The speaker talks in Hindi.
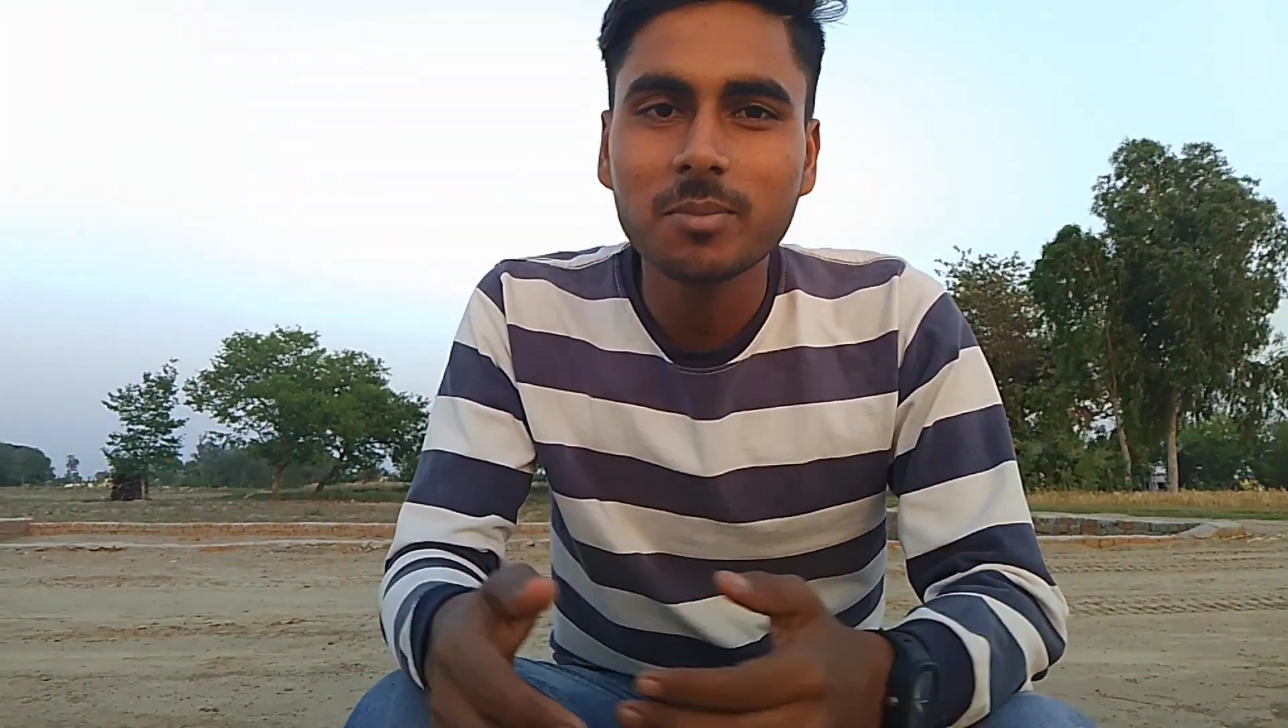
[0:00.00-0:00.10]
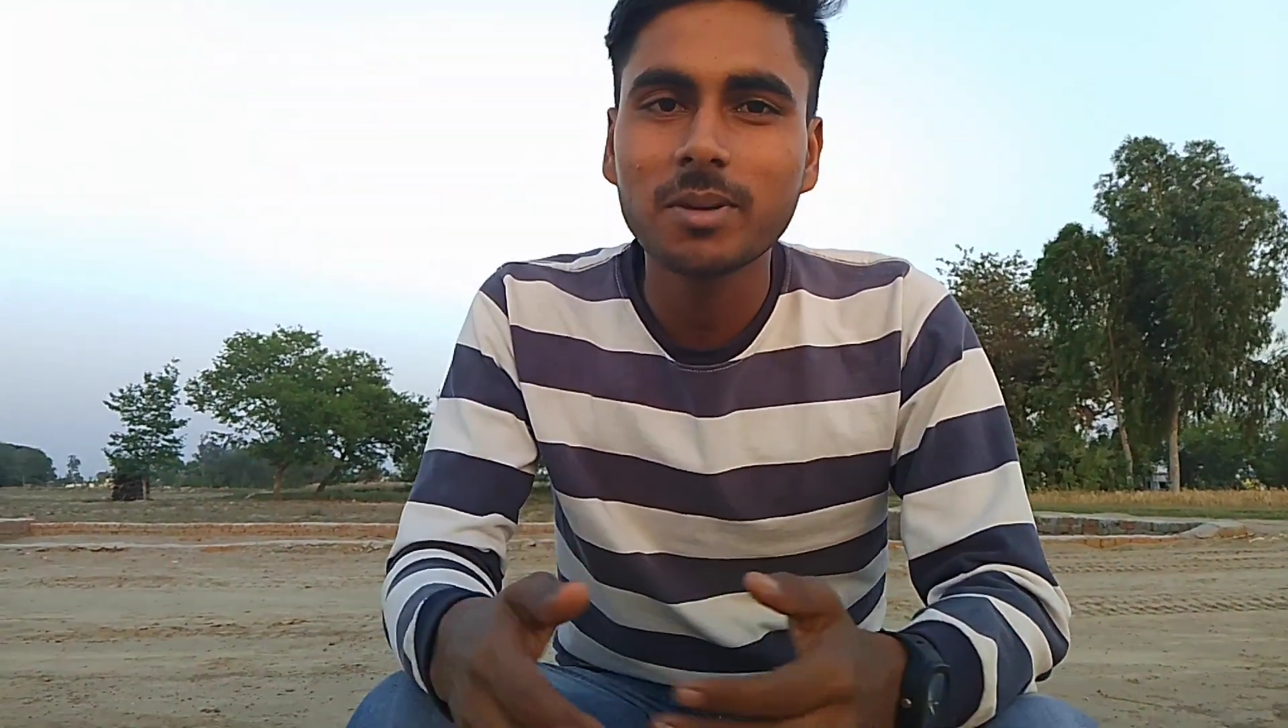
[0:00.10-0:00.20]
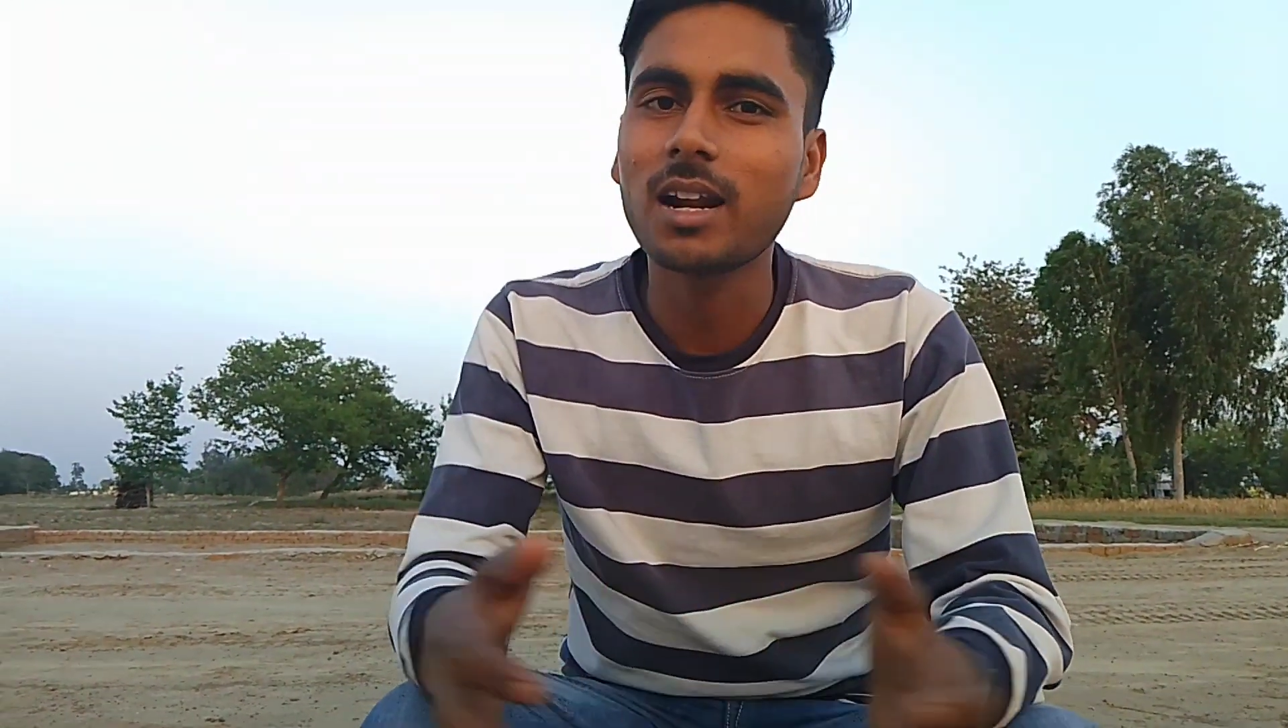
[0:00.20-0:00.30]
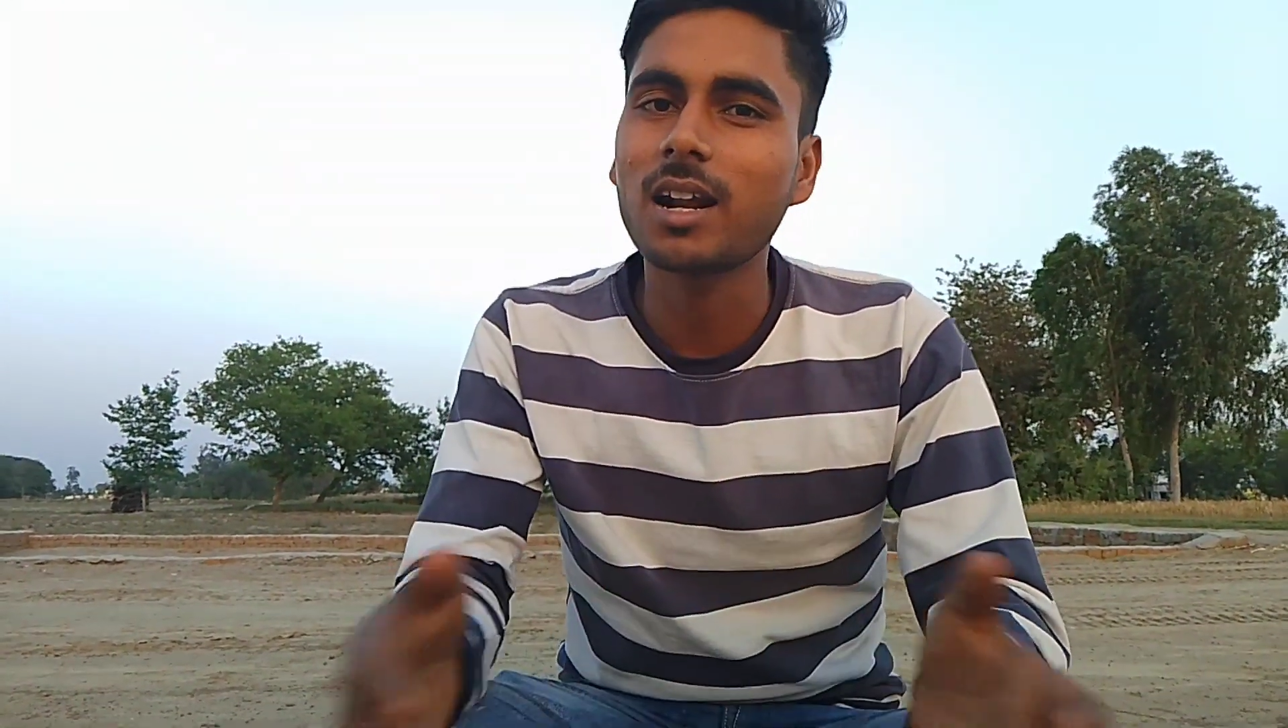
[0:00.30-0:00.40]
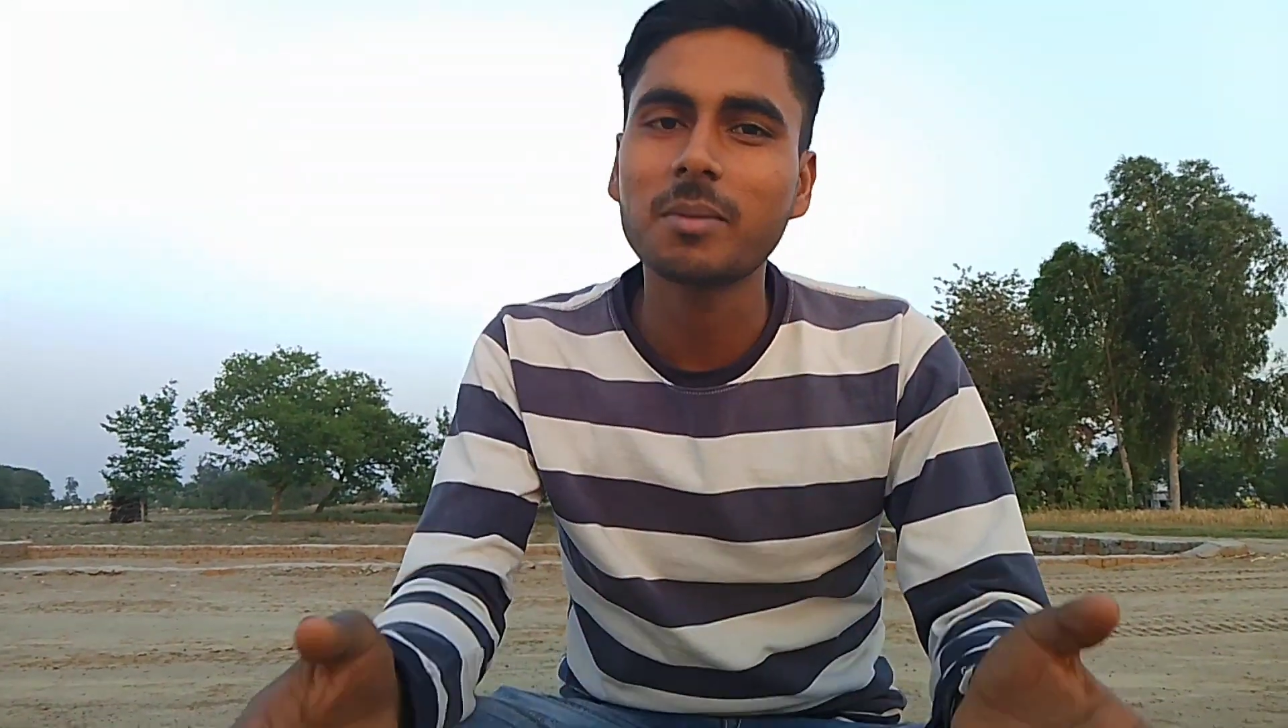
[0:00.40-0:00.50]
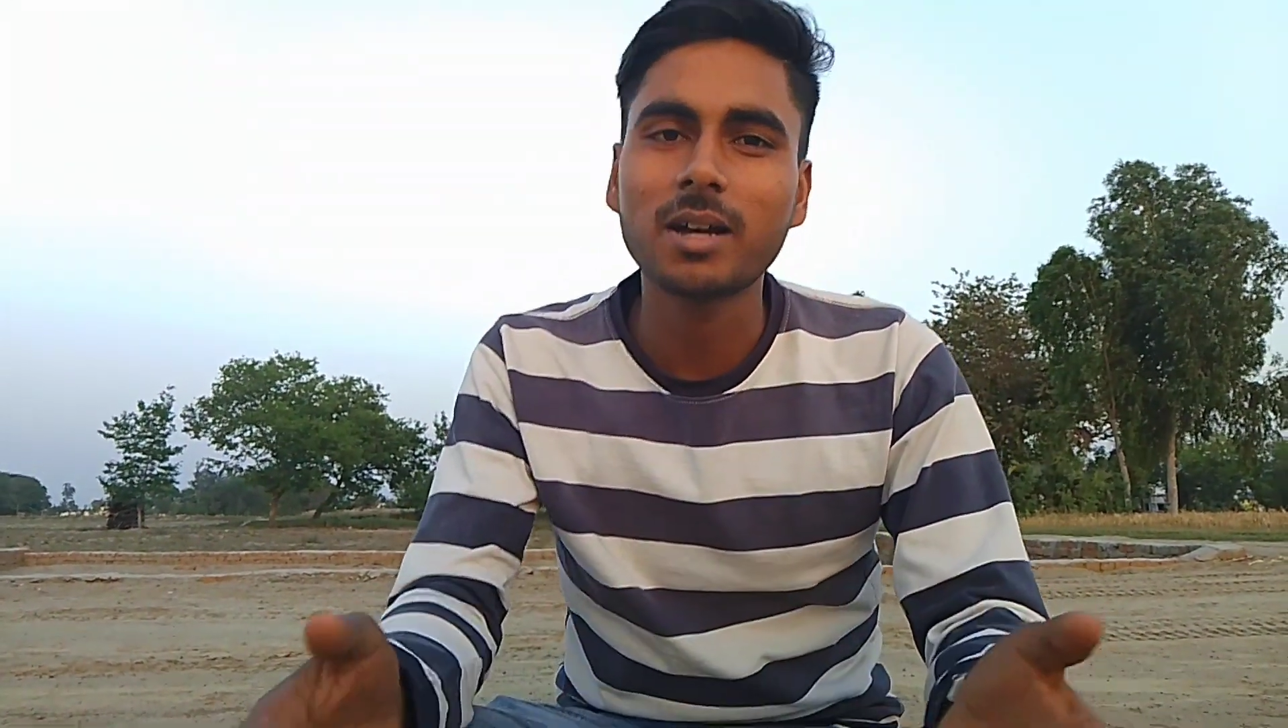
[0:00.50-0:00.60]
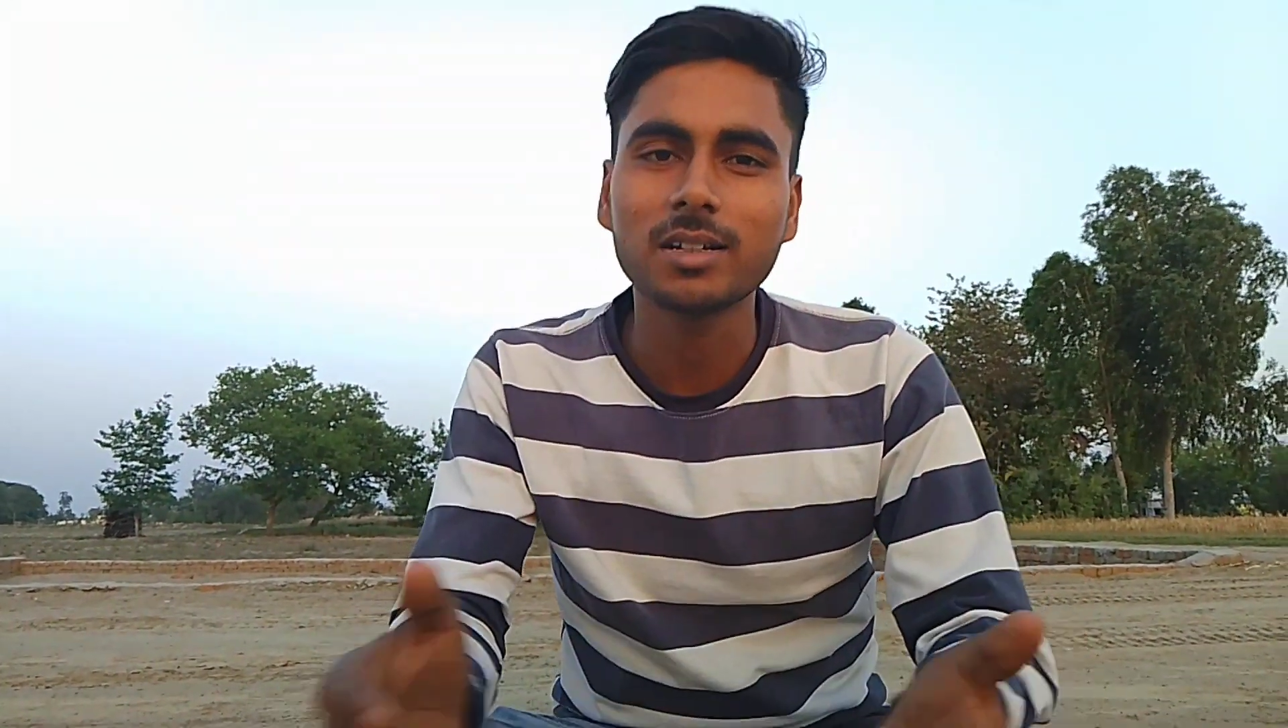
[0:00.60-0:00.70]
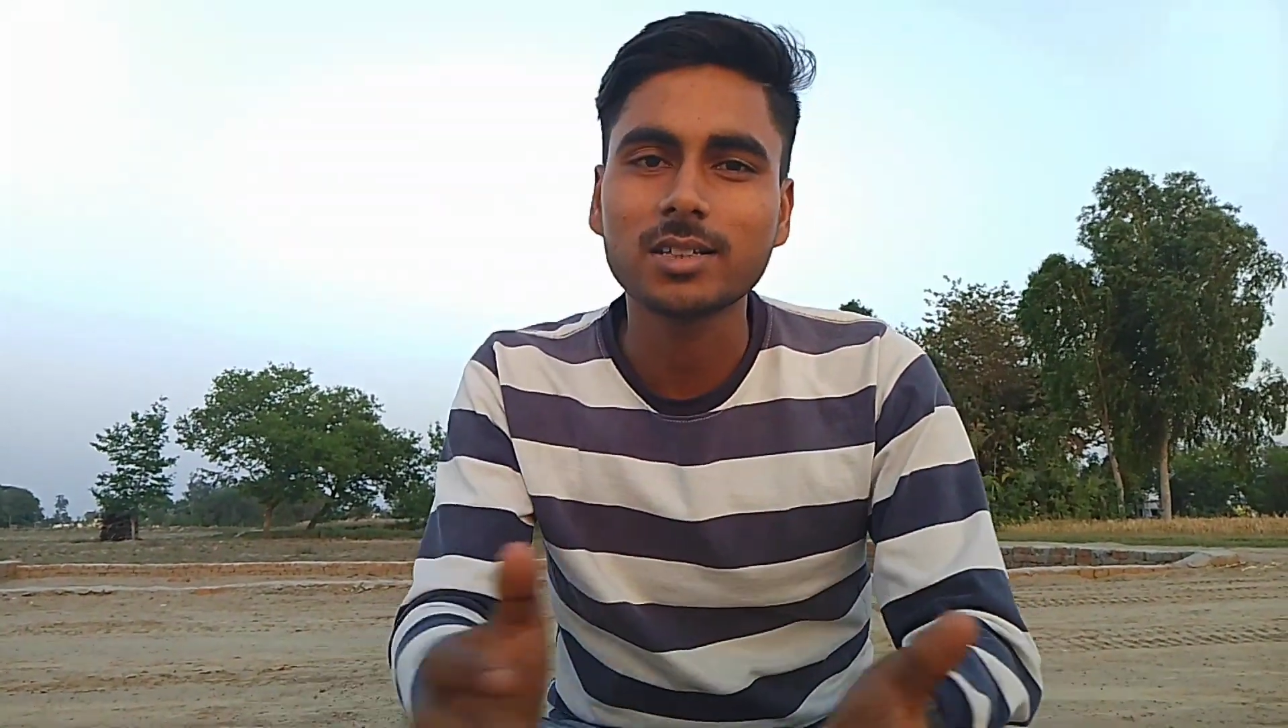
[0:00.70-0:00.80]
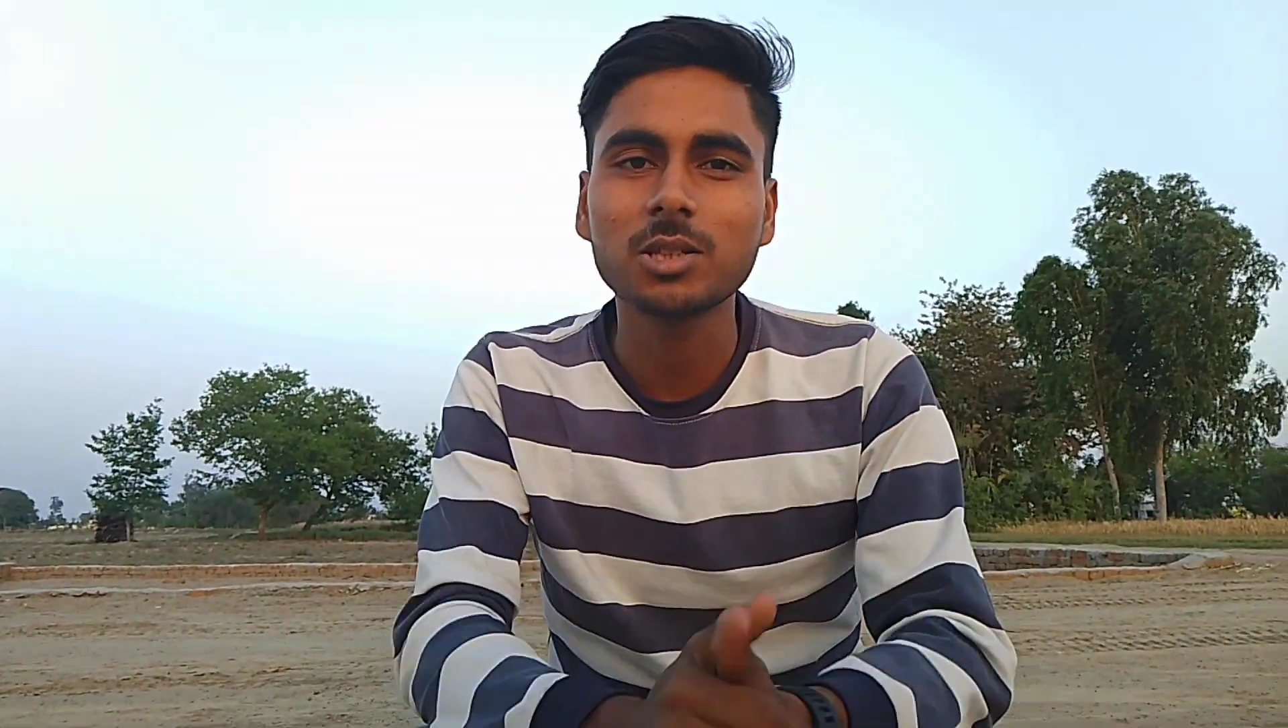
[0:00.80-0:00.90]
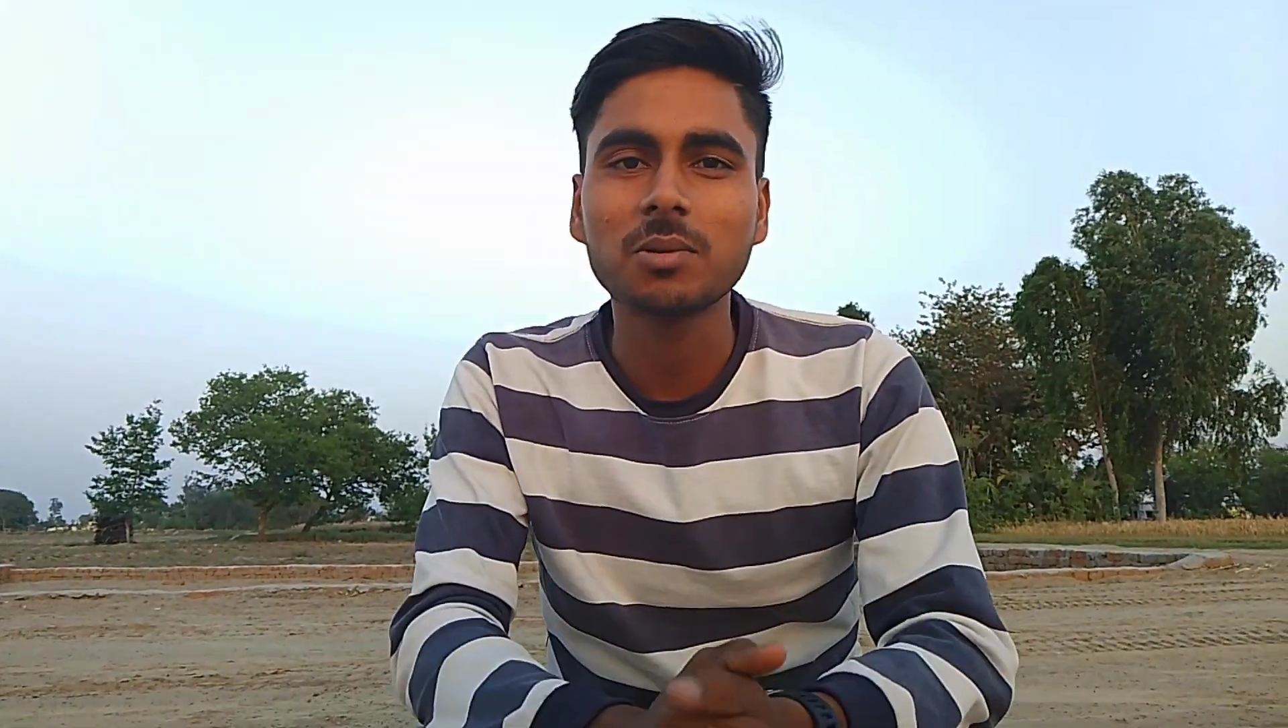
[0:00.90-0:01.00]
नाम से मेरा
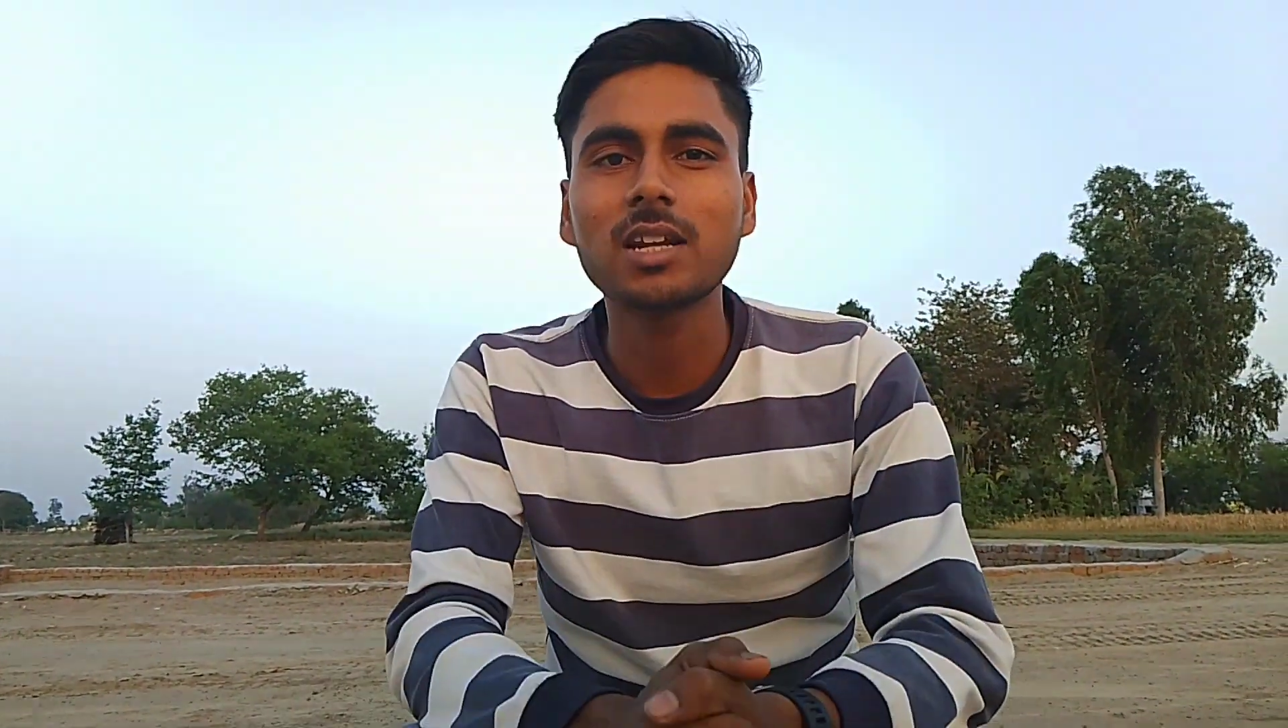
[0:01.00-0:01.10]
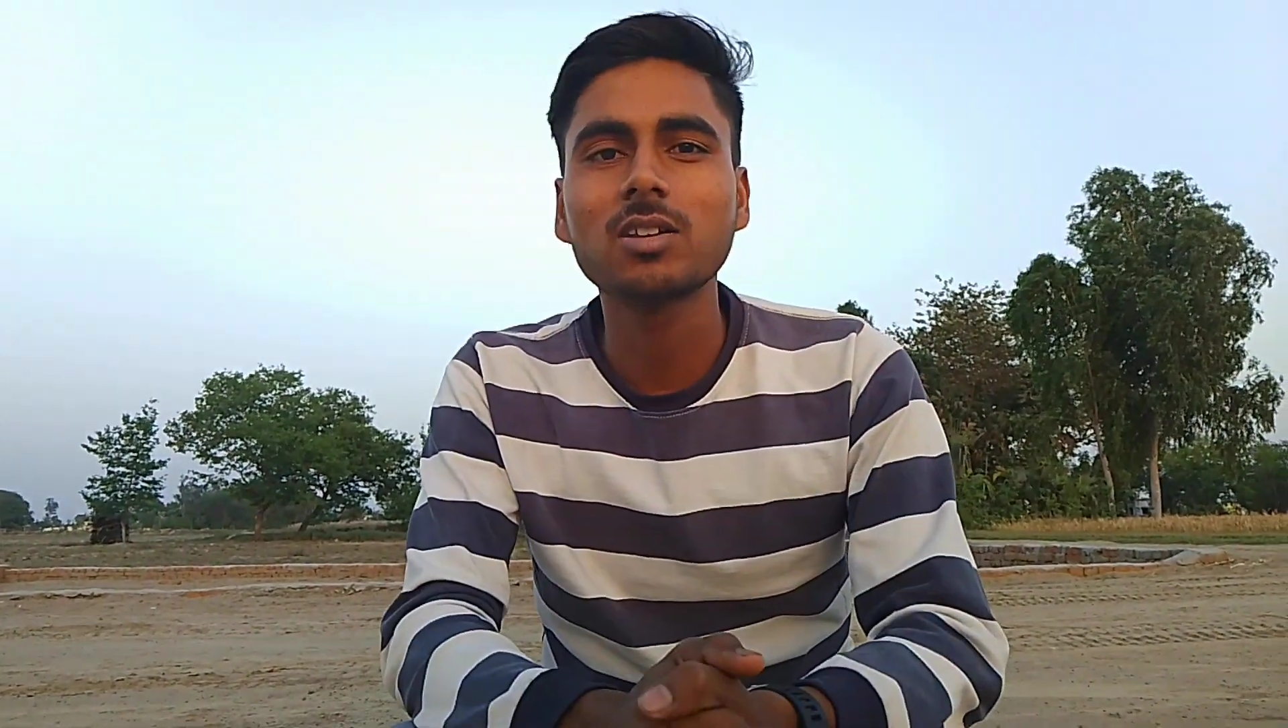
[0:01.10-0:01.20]
नाम है अजय